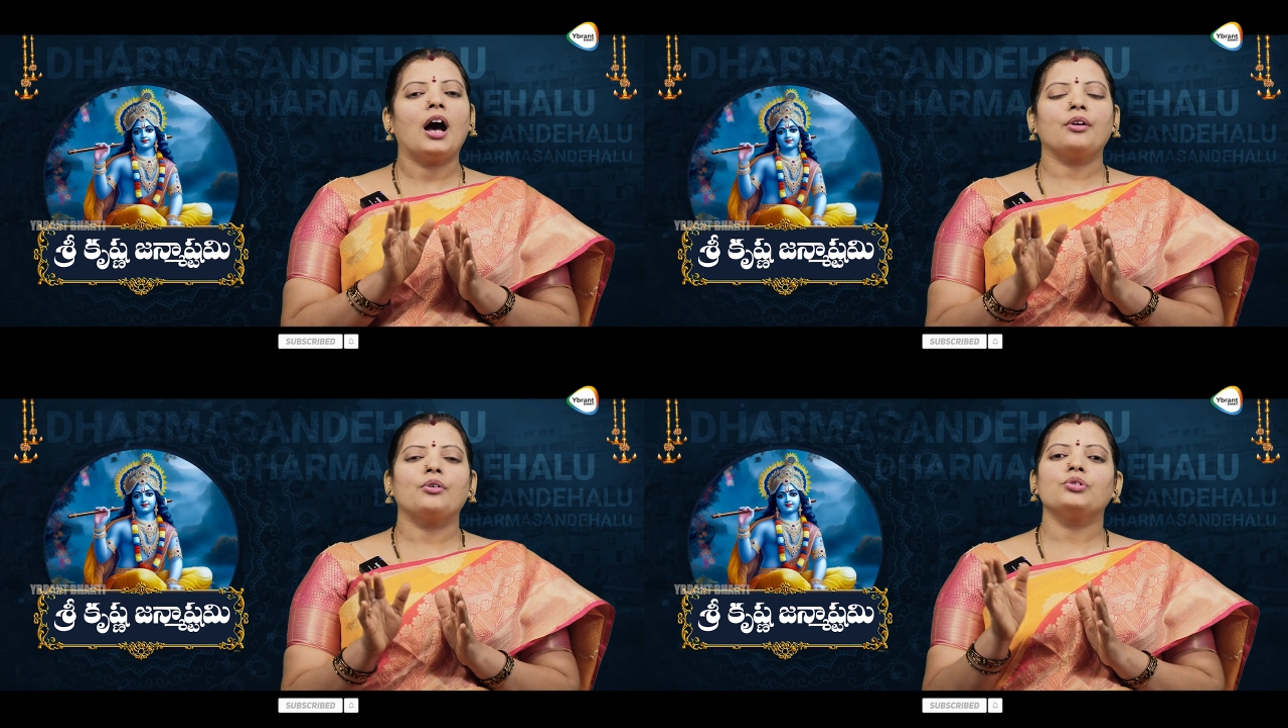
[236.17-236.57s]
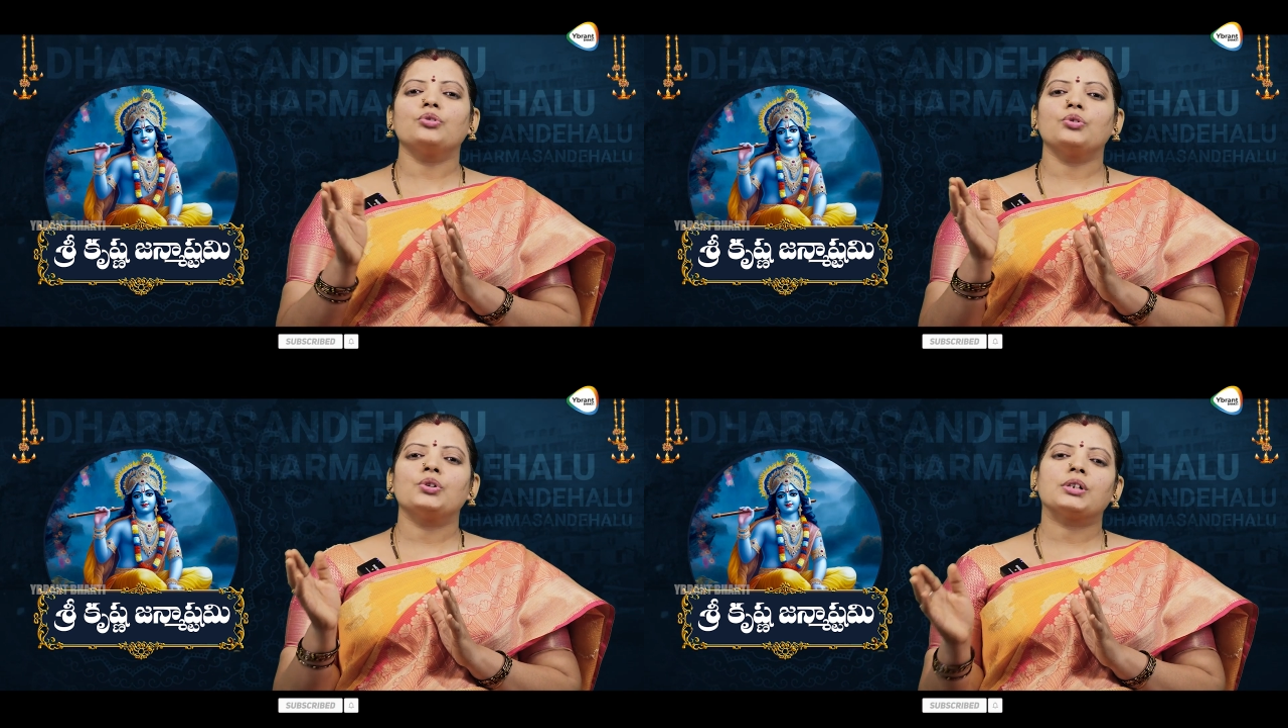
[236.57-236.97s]
ఆ
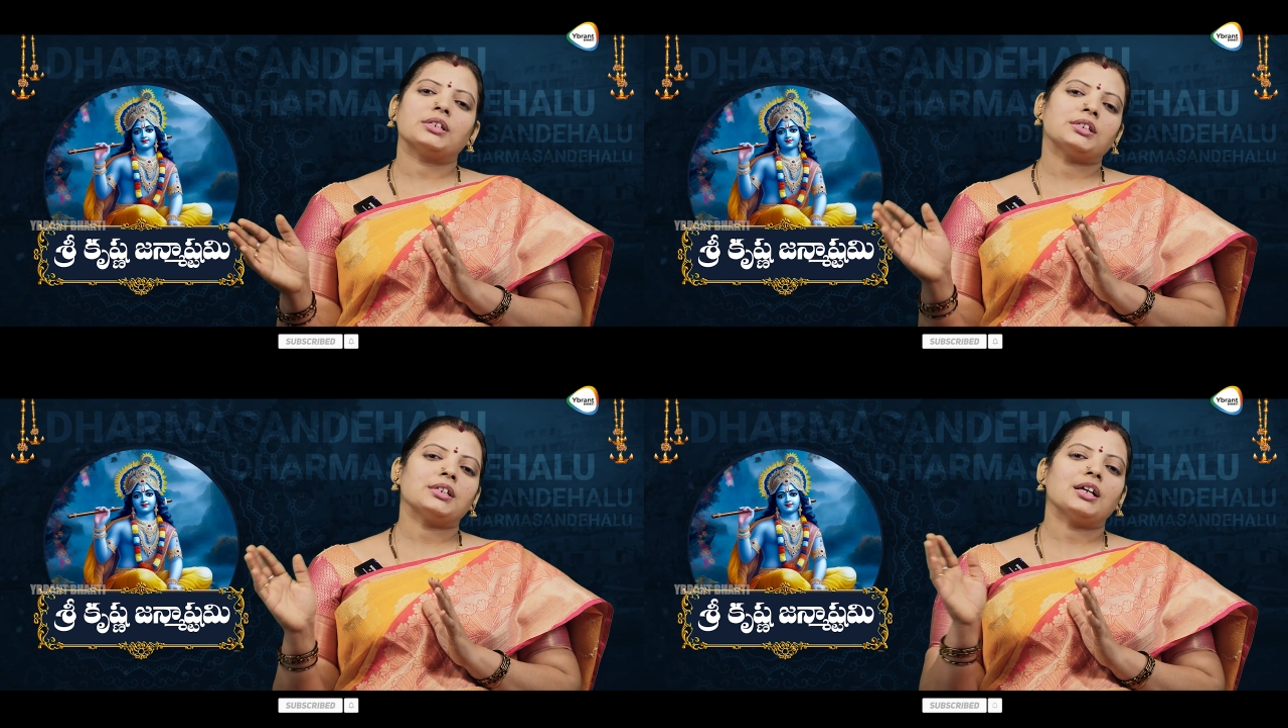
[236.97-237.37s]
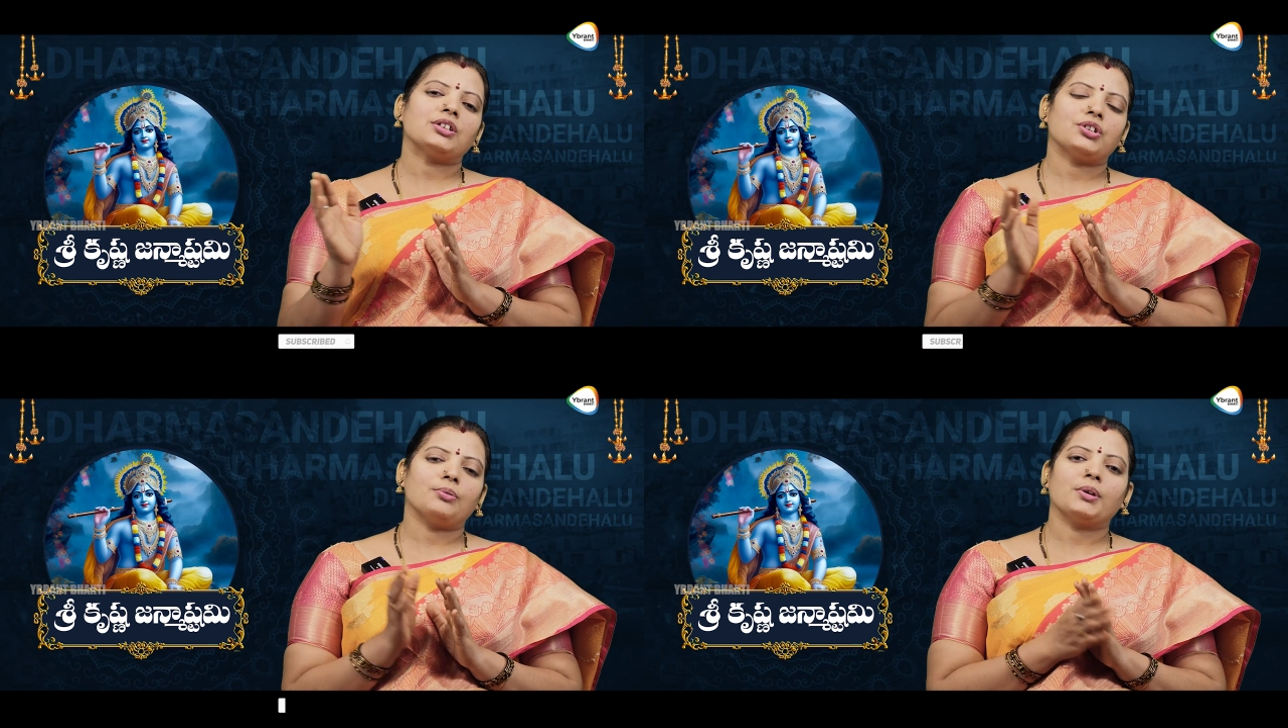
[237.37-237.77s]
రోజు
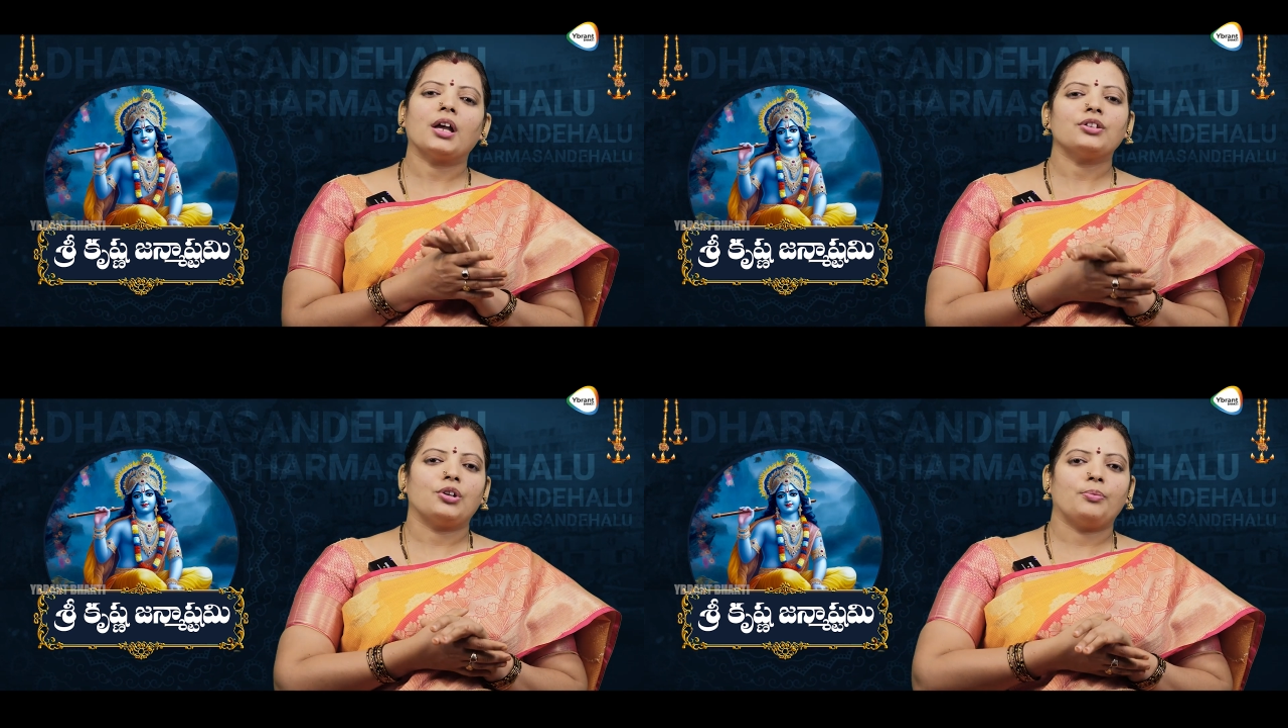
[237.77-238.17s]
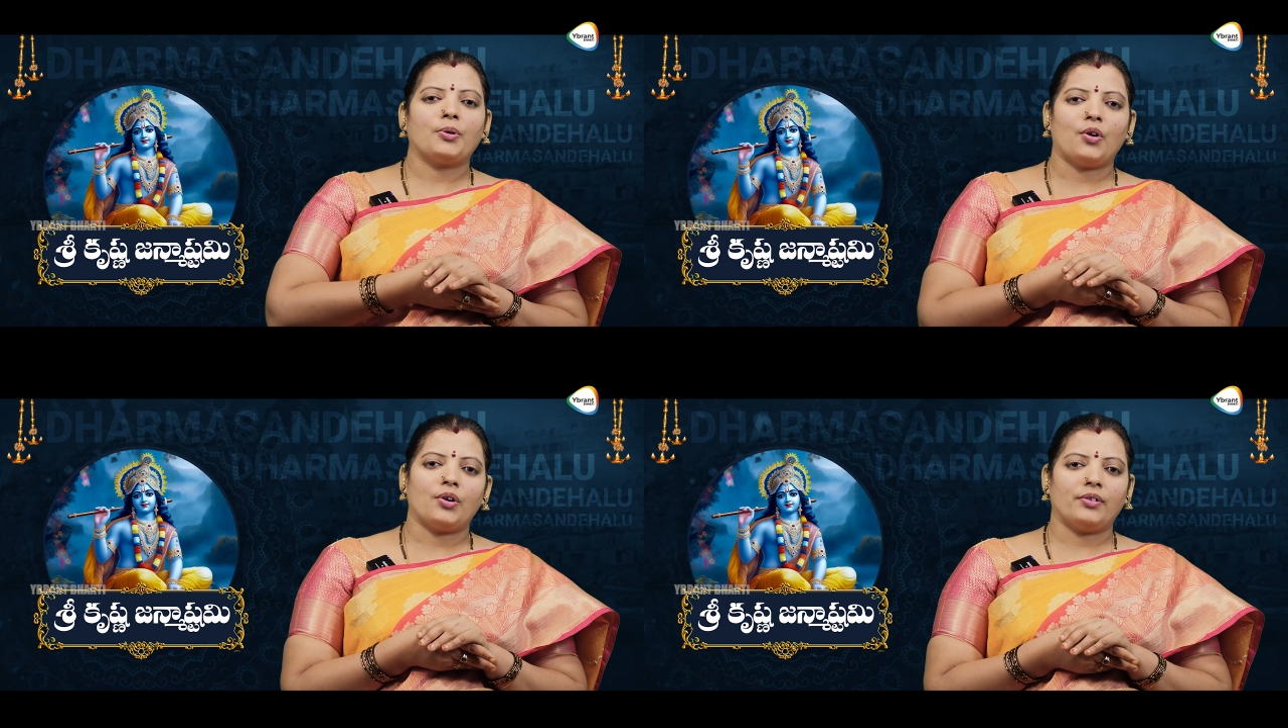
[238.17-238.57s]
కృష్ణాష్టమిగా
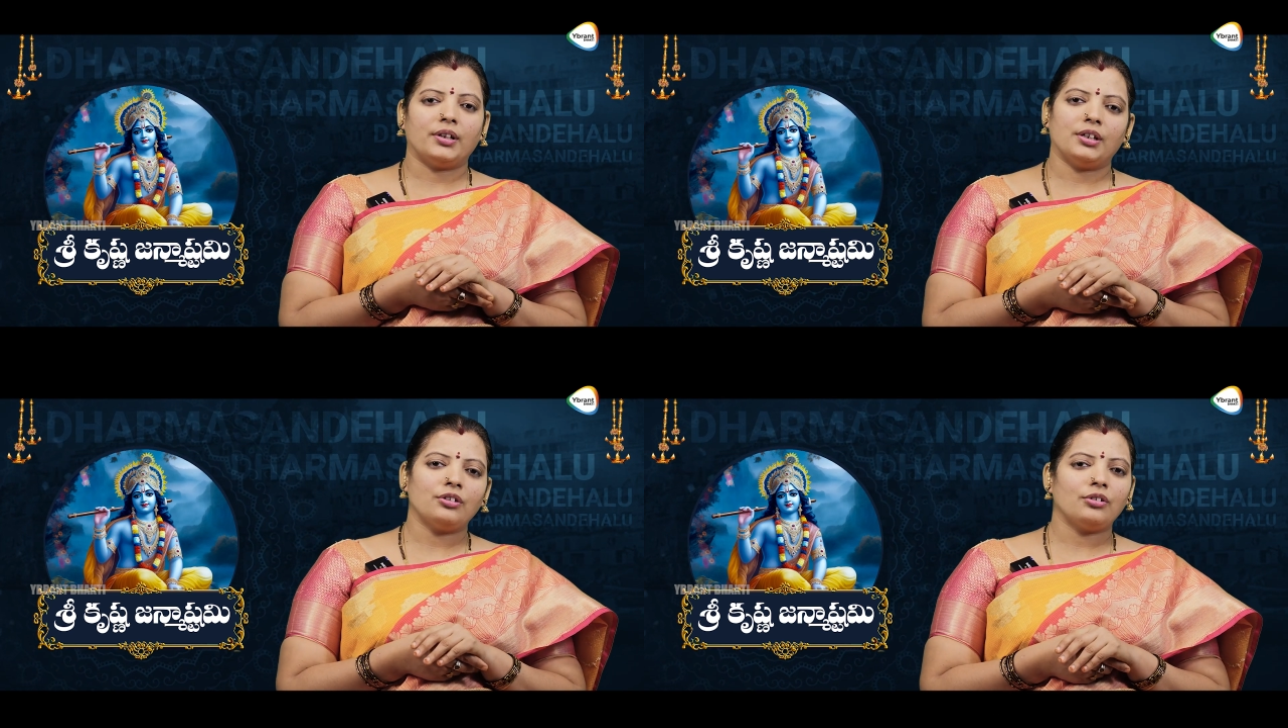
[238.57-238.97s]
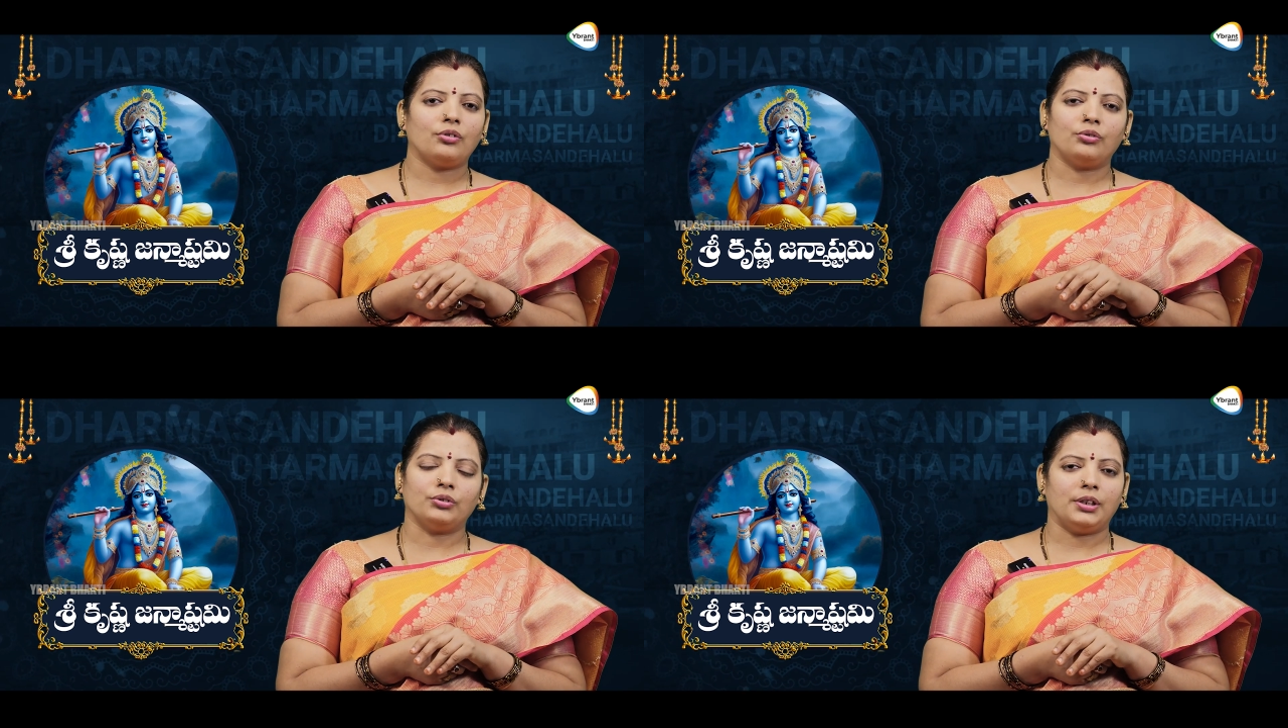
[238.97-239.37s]
జరుపుకోవడం అనేది
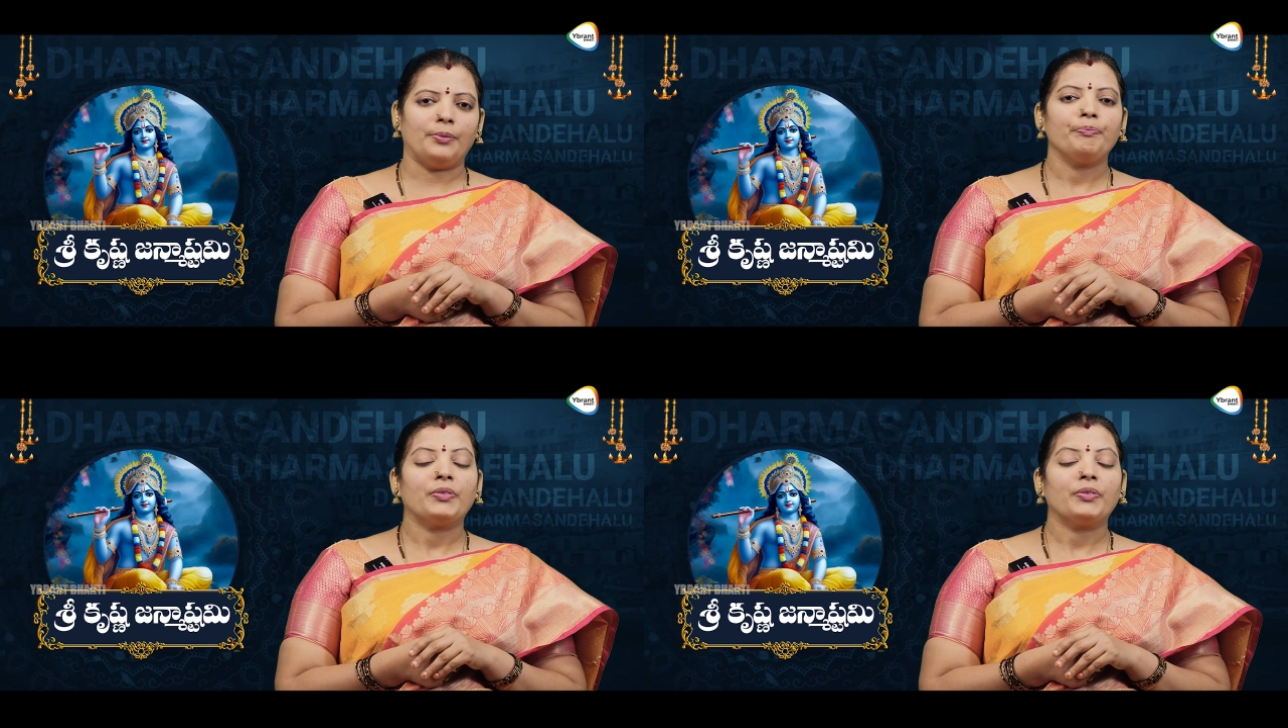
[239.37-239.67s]
ఉంది